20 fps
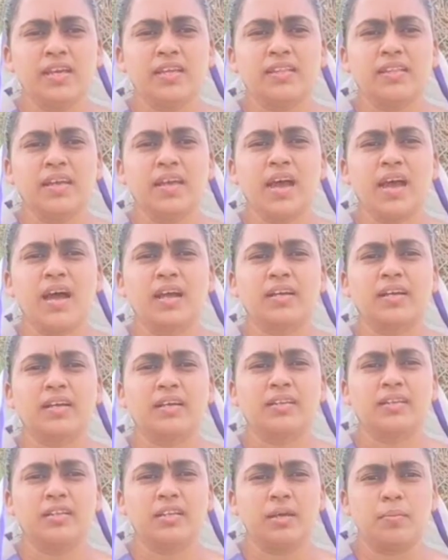ఇదే
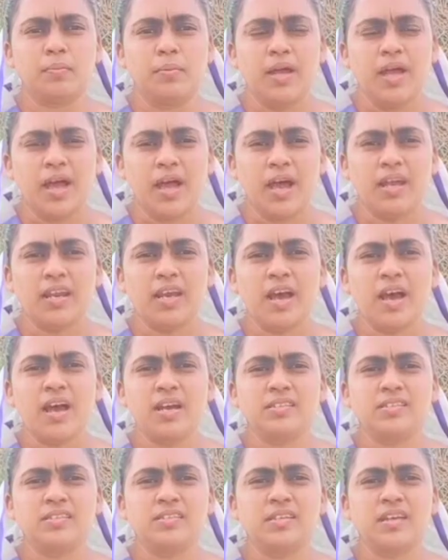ఆఖరి దినం ఆయన
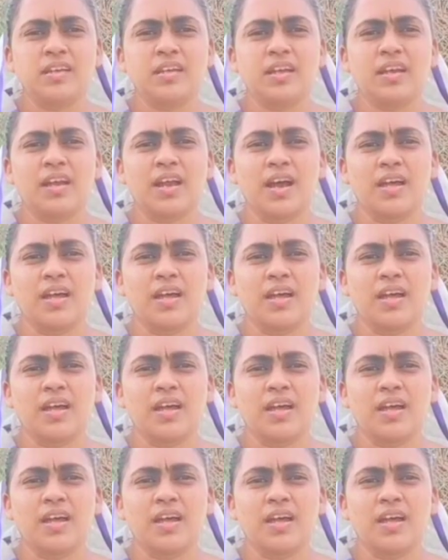ఆశ్చర్య